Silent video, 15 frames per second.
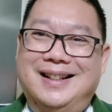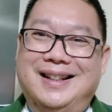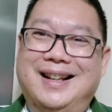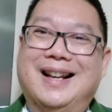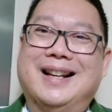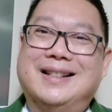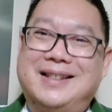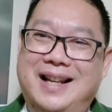
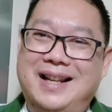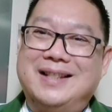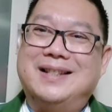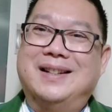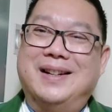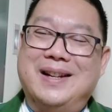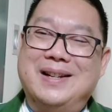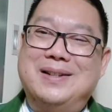Ya, saya
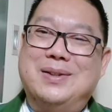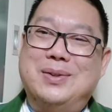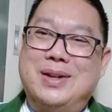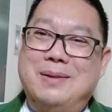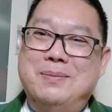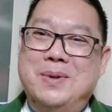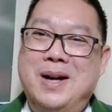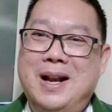sering
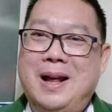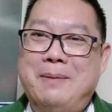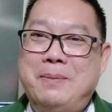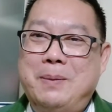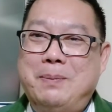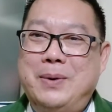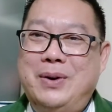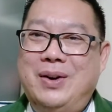juga
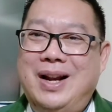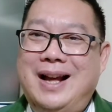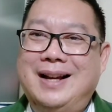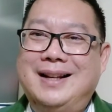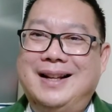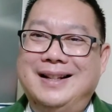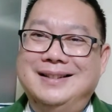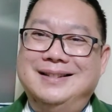mengalami
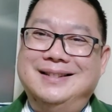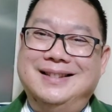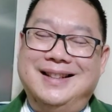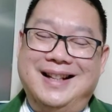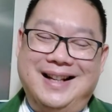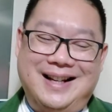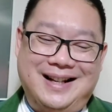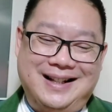penolakan.
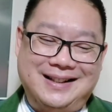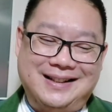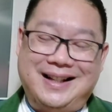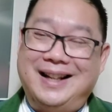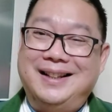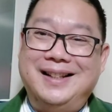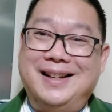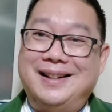Ya,
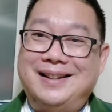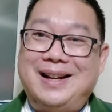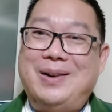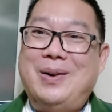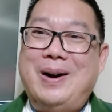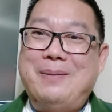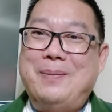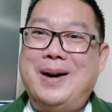saya tidak
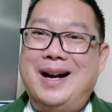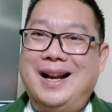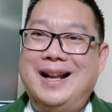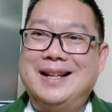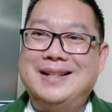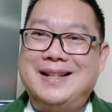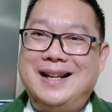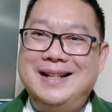tahu apa
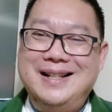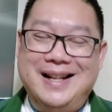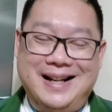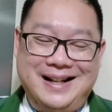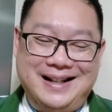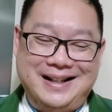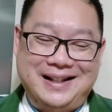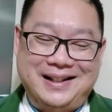alasannya,
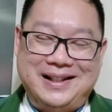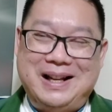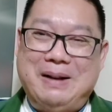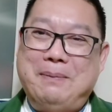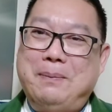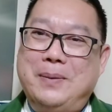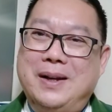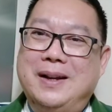
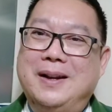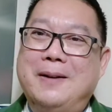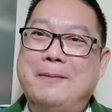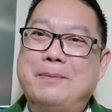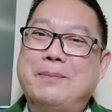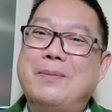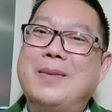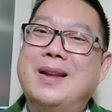tapi
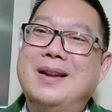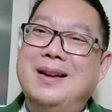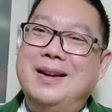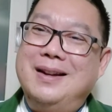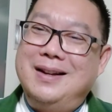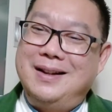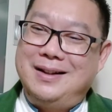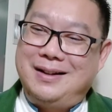
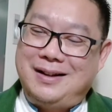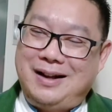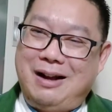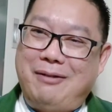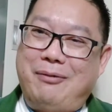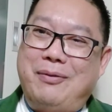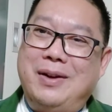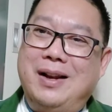
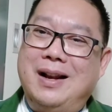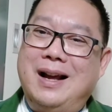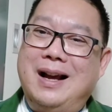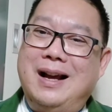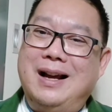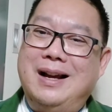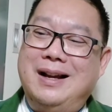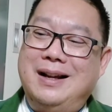
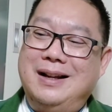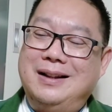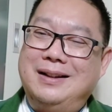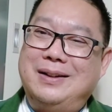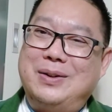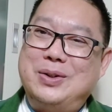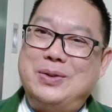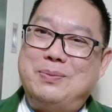kafilah
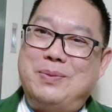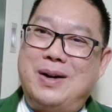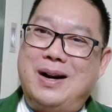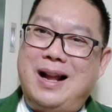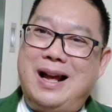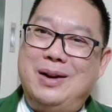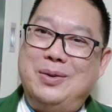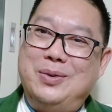terus
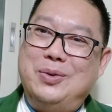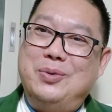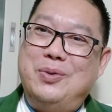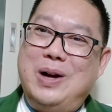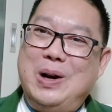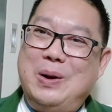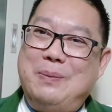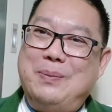berlalu
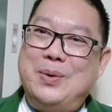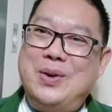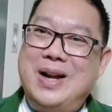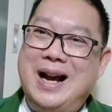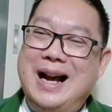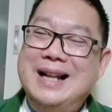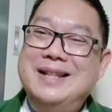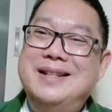walaupun
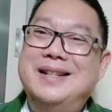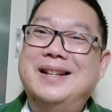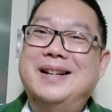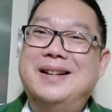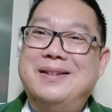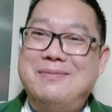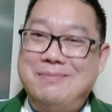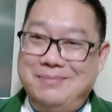anjing
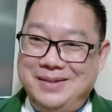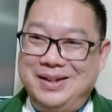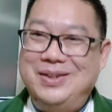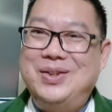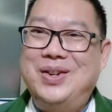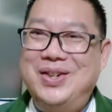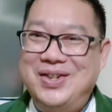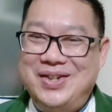
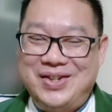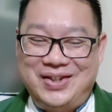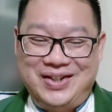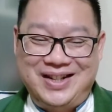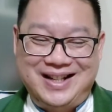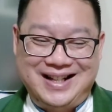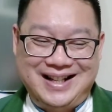menggonggong.